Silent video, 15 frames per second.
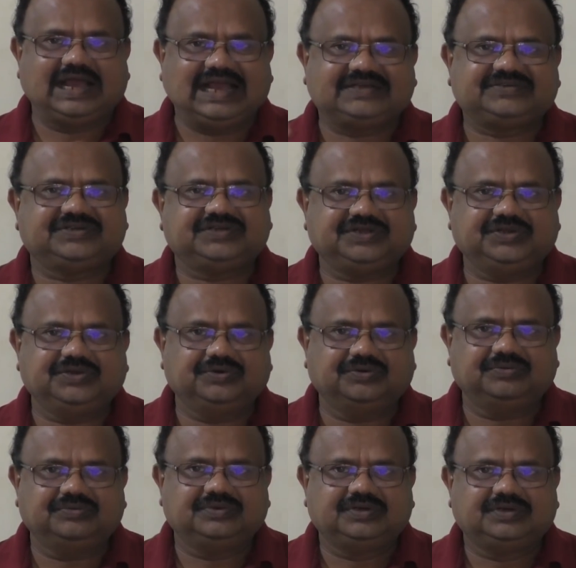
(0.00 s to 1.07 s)
యాక్షన్ హీరో
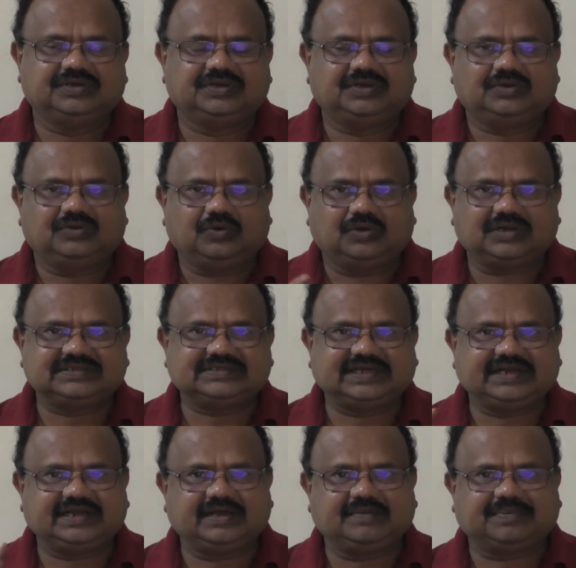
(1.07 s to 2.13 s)

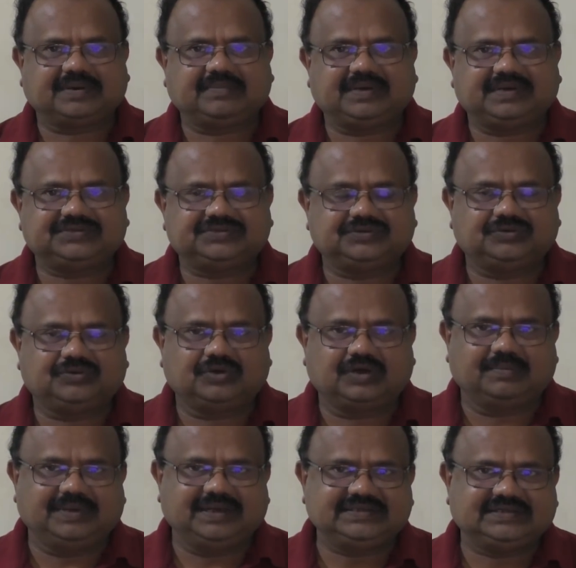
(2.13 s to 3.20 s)
ఒక్కసారిగా ప్రభాస్ను ఒక
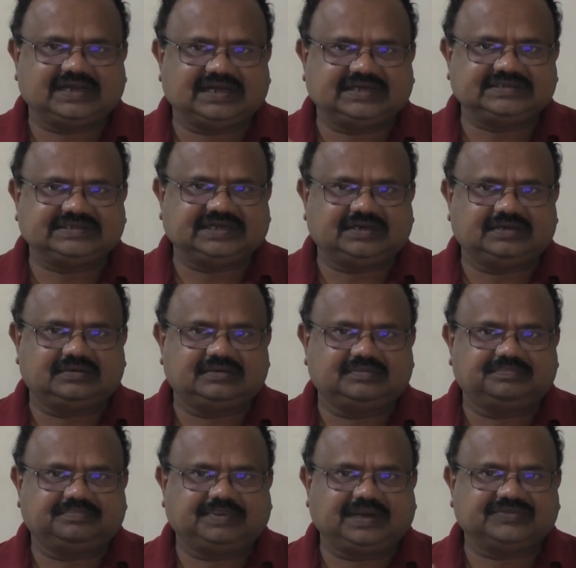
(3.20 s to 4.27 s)
మైథలాజికల్
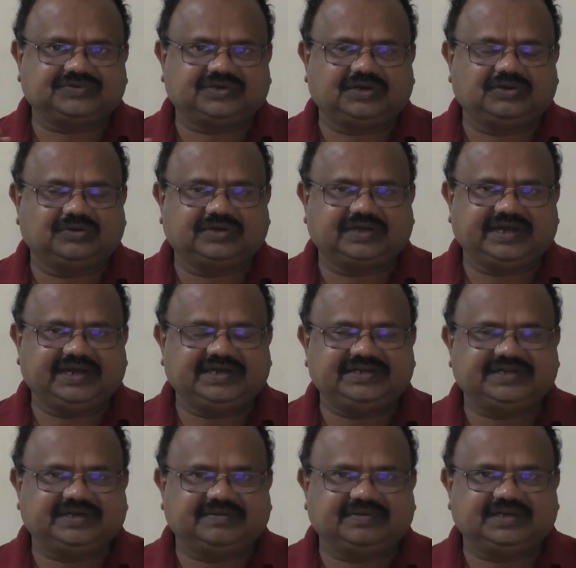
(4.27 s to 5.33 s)
పాత్రలో క్రియేట్
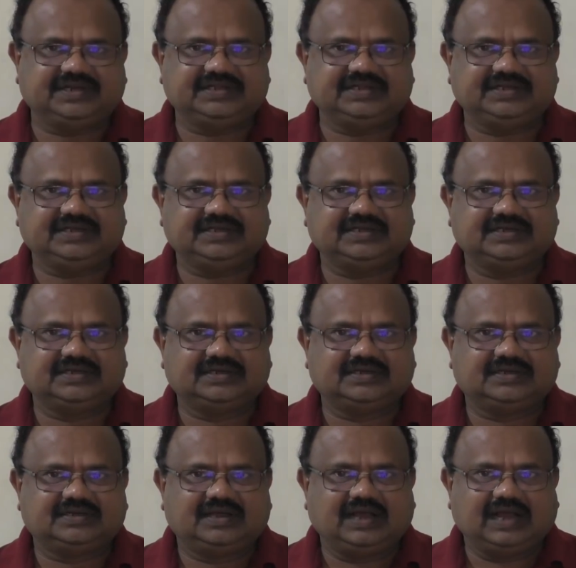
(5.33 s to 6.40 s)
చేయడం అనేది
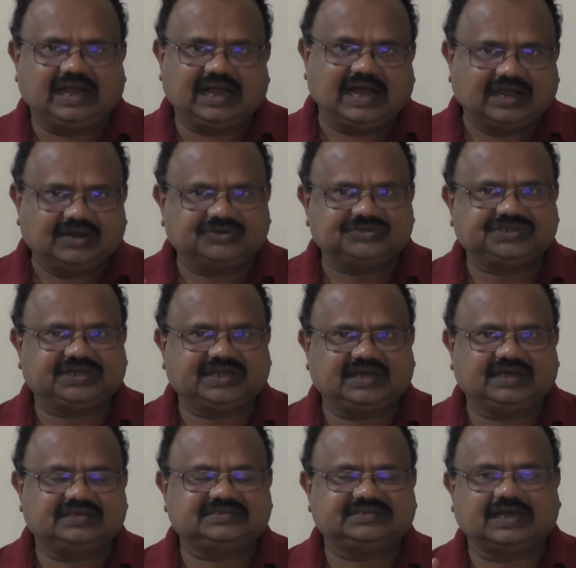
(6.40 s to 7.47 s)
ఆ ఆలోచన
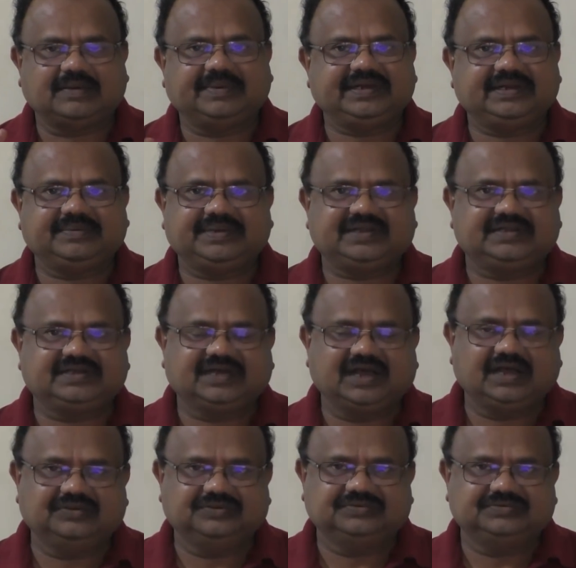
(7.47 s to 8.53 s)
సామాన్యమైనది
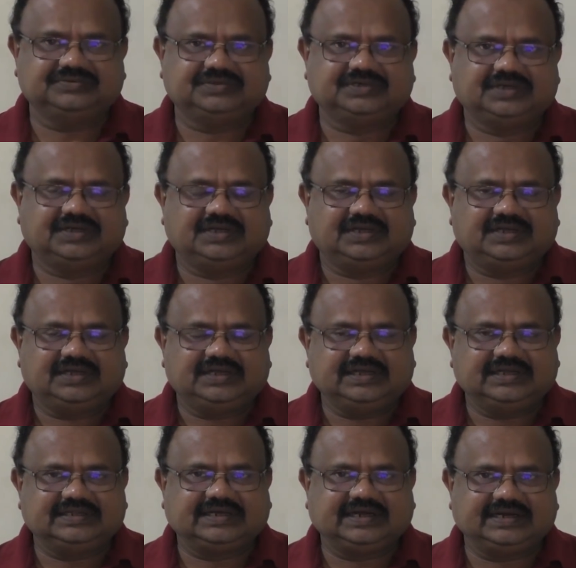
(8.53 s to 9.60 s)
కాదు
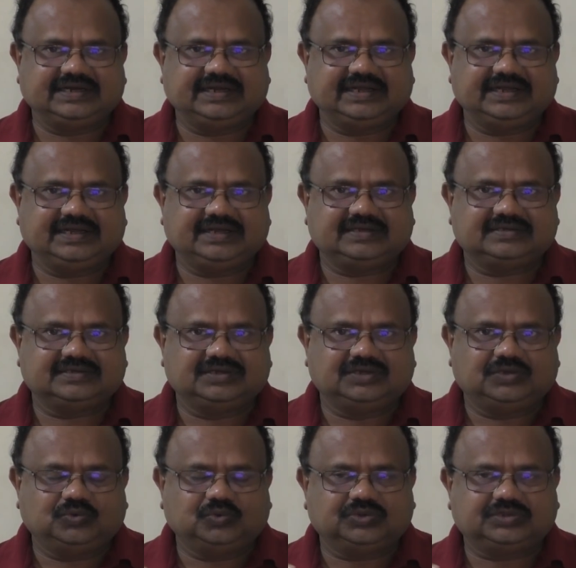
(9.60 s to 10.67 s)
ఎందుకంటే
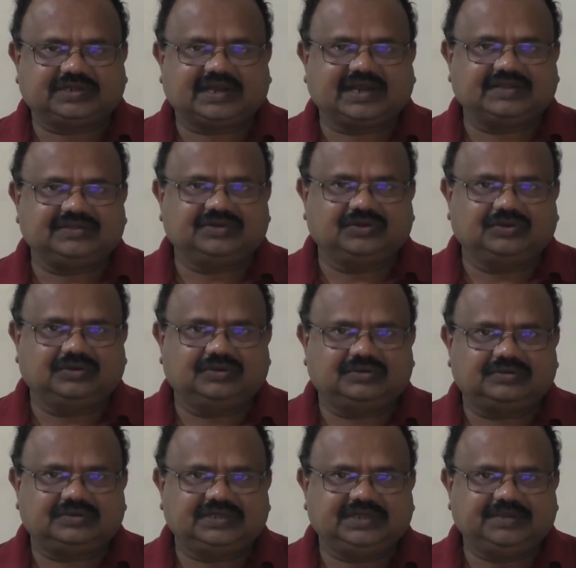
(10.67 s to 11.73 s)
ఉత్తరాదిలో
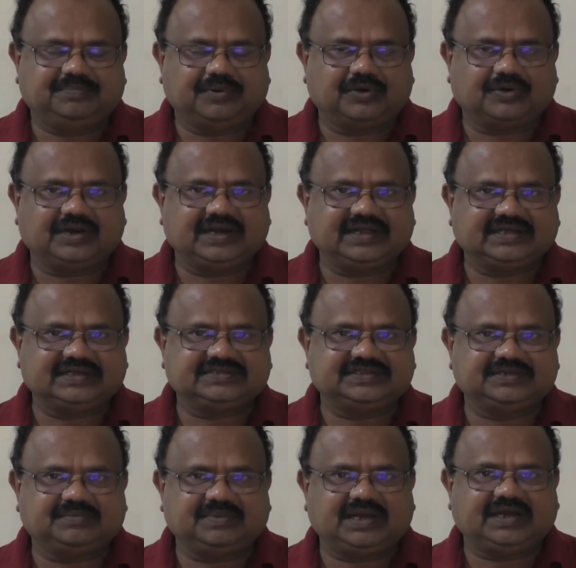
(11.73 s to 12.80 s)
ఈ పౌరాణిక
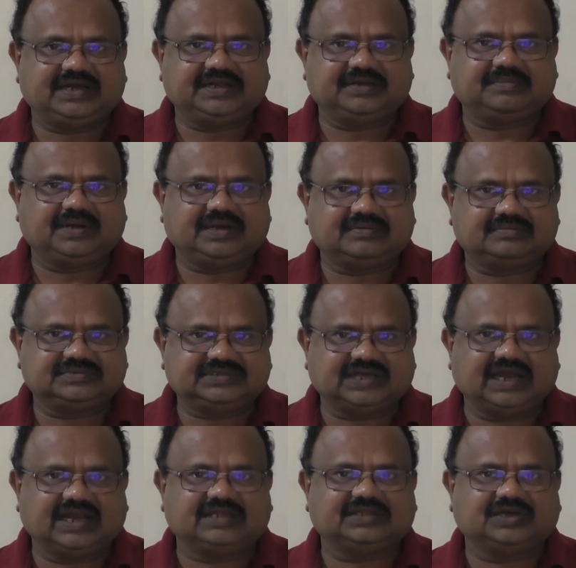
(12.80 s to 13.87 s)
సినిమాల నిర్మాణం
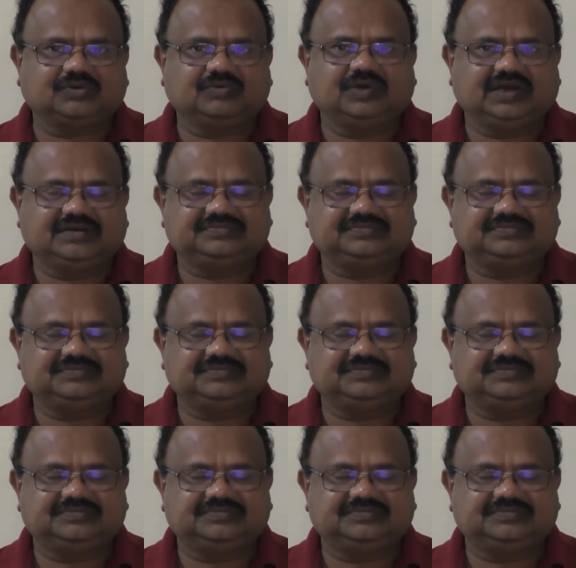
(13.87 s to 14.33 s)
చాలా తక్కువ